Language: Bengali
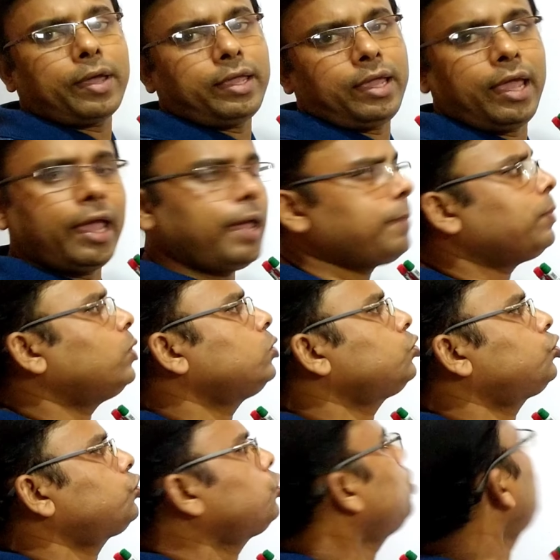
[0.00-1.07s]
বাই এম
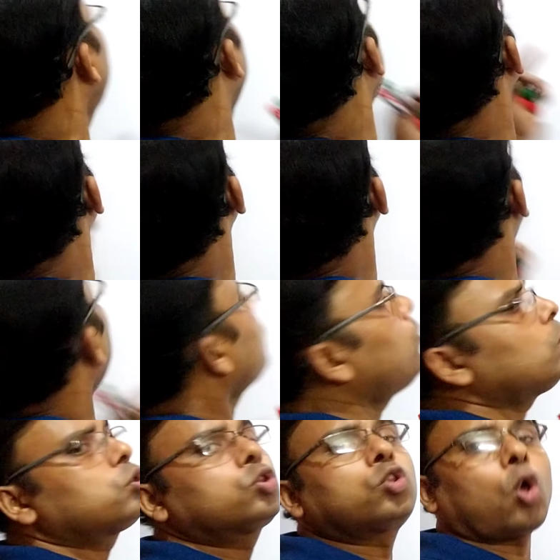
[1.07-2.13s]
অংশ
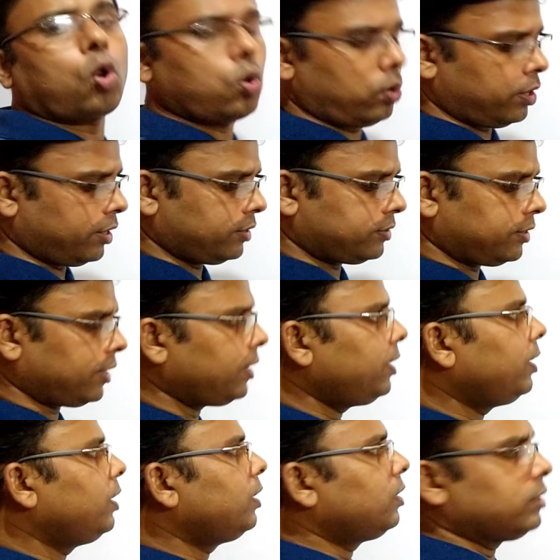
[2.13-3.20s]
সমতরণে গেছে
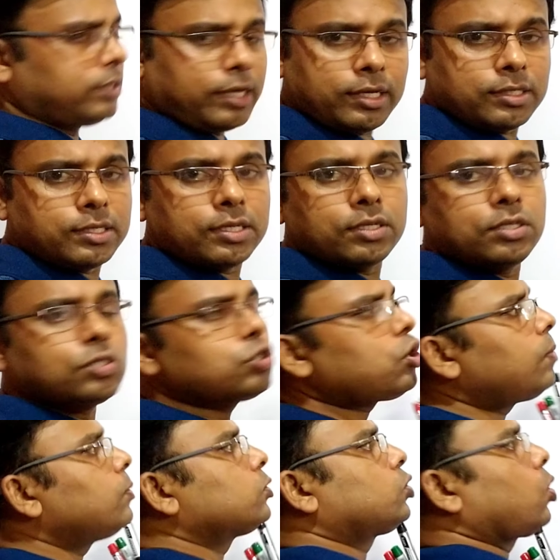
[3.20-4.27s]
ঠিক আছে
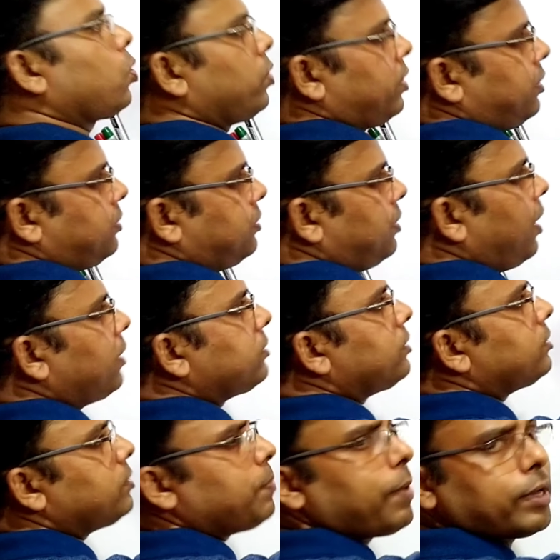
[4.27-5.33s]
সমতরণে গেছে আস্তে
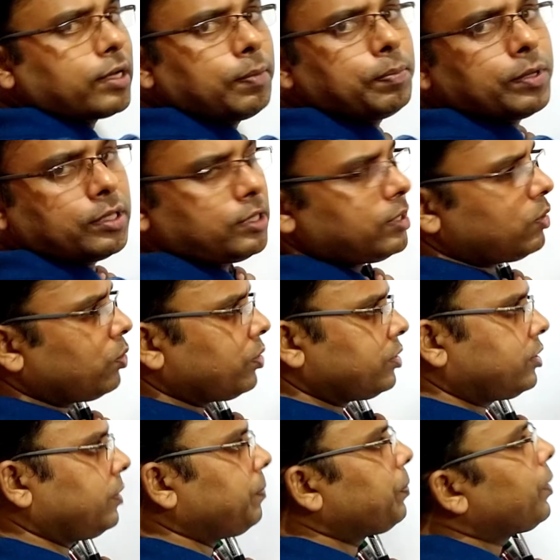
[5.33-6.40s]
আস্তে ব্যাগটা বৃদ্ধি
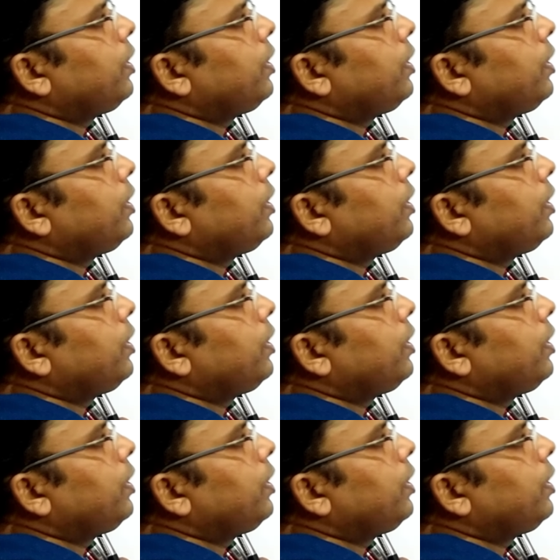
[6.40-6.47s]
করেছে